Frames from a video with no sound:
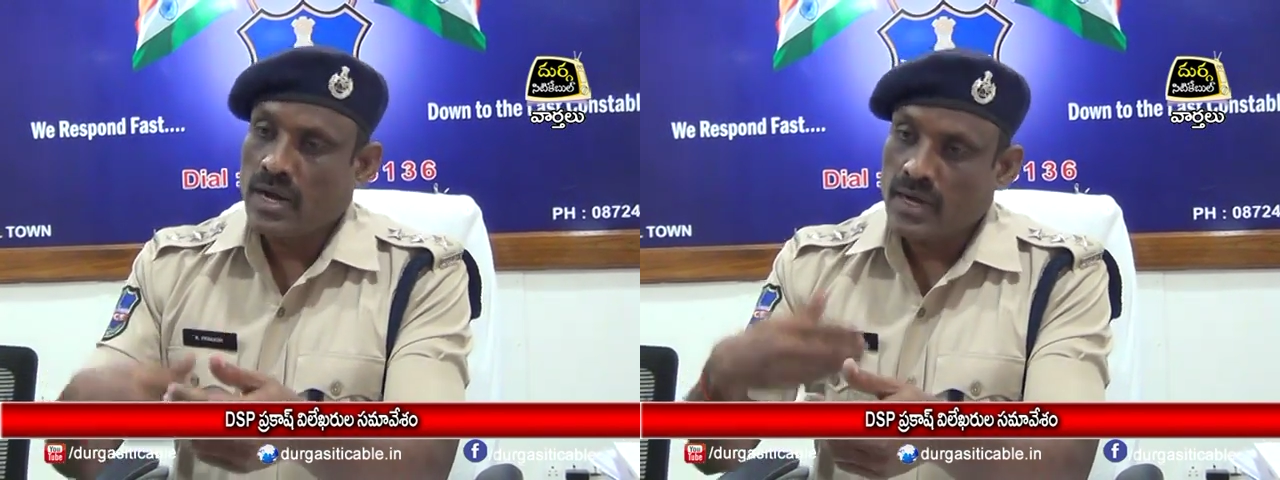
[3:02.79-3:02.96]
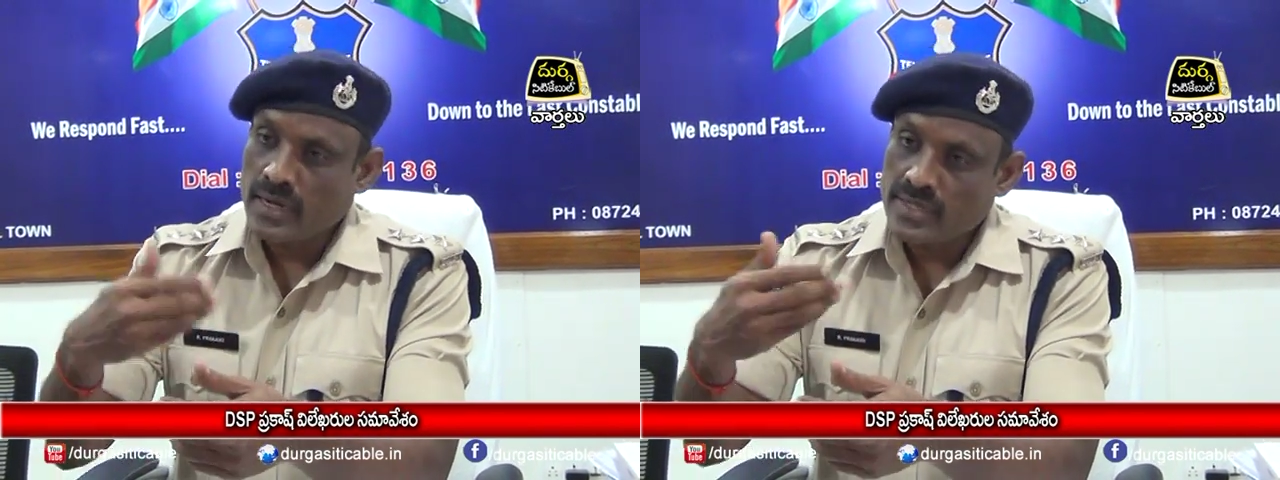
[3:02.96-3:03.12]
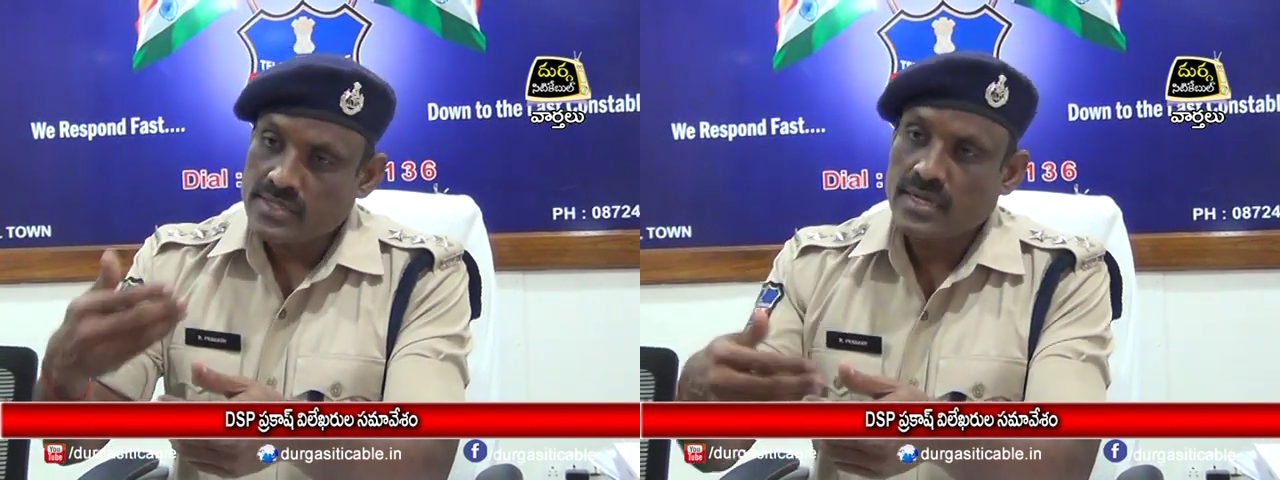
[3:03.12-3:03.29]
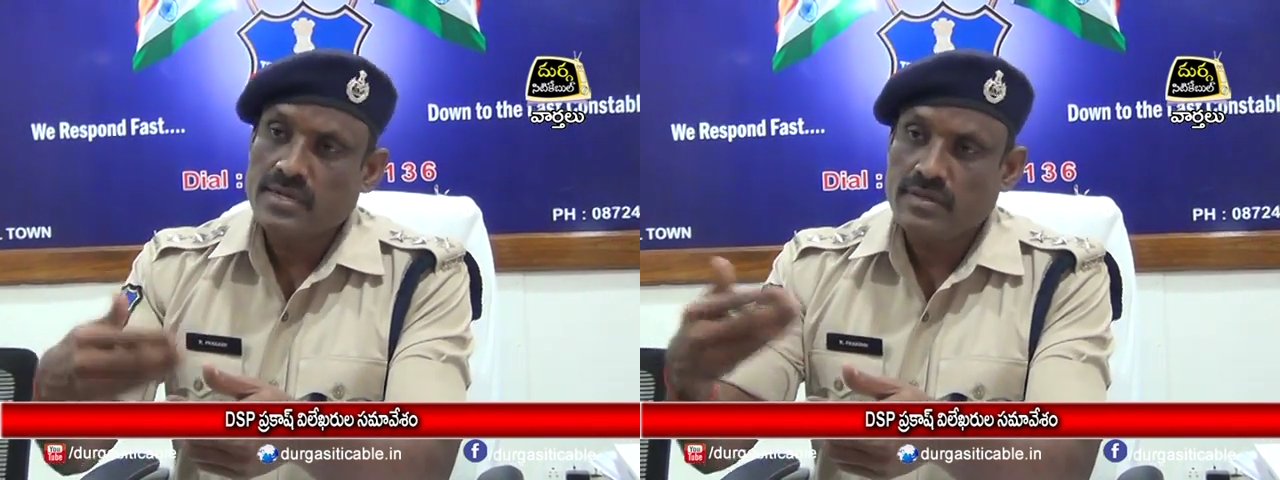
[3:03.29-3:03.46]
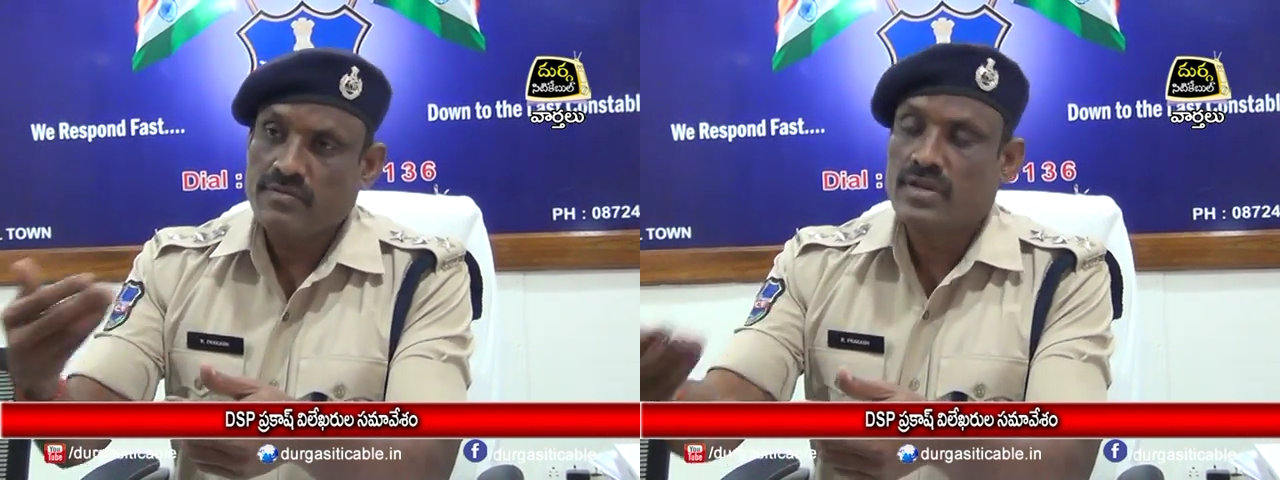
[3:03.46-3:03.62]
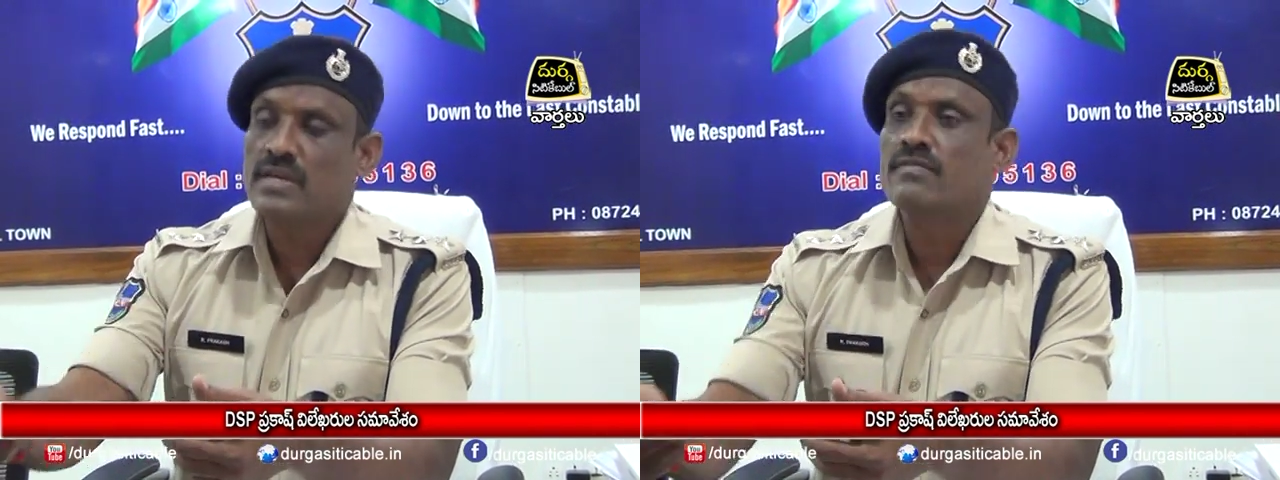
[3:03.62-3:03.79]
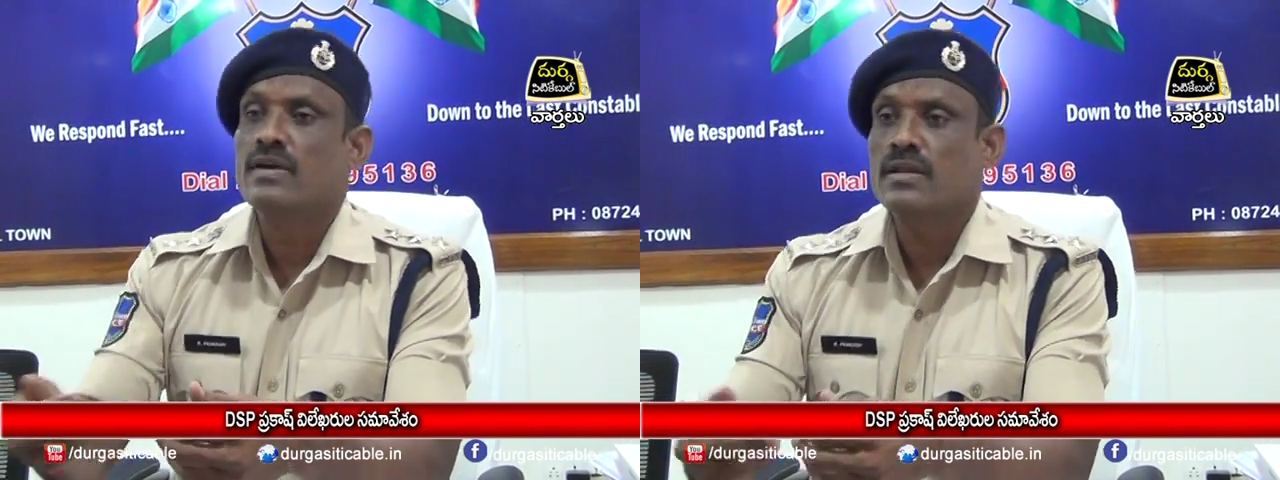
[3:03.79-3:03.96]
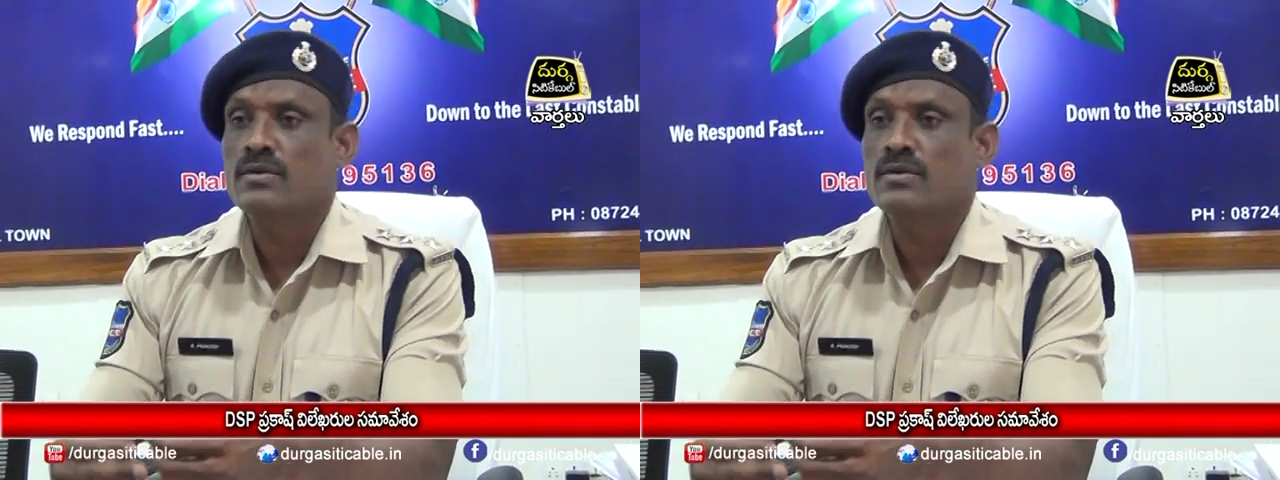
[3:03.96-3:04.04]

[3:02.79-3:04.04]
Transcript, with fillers: ఆ గంజాయిని వేరే